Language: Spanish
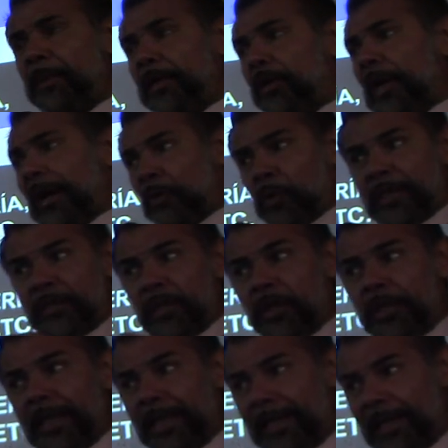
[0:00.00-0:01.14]
Pero la
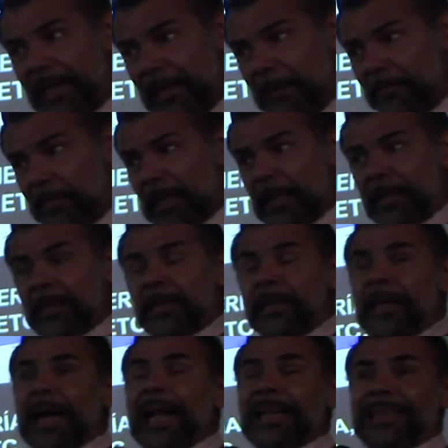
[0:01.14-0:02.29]
cuestión es que
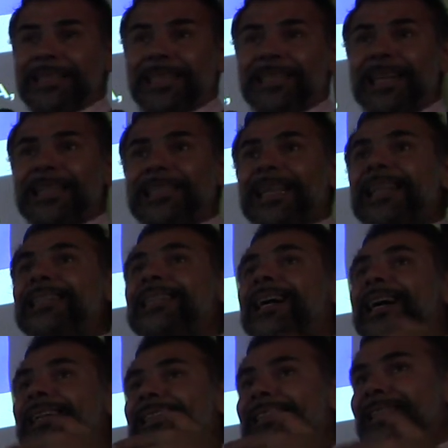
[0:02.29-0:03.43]
al tener tanta
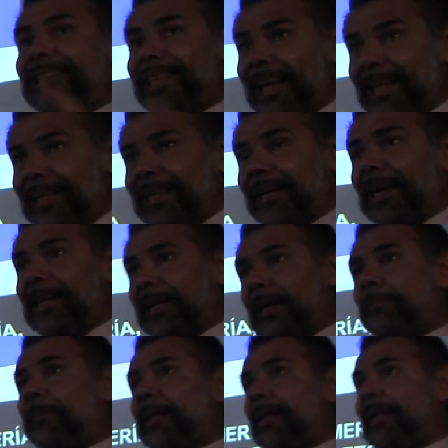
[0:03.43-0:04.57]
cantidad de
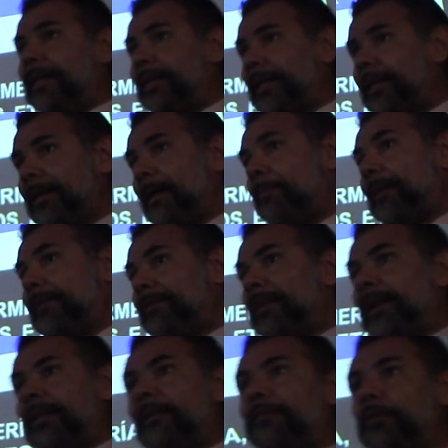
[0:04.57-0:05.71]
carreras para elegir, aparece
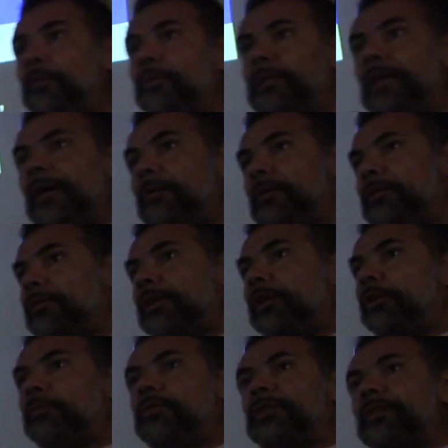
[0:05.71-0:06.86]
la dificultad. Cuando tengo muchas